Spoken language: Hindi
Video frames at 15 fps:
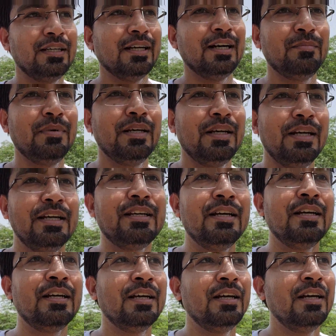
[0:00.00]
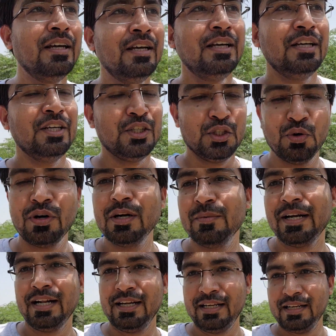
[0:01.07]
यहाँ पर एक जोहड़
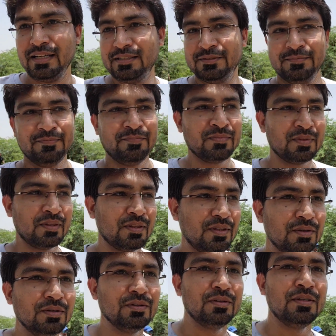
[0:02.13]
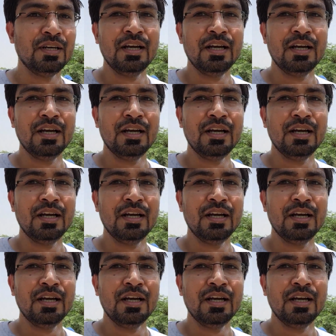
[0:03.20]
बनाने का है तो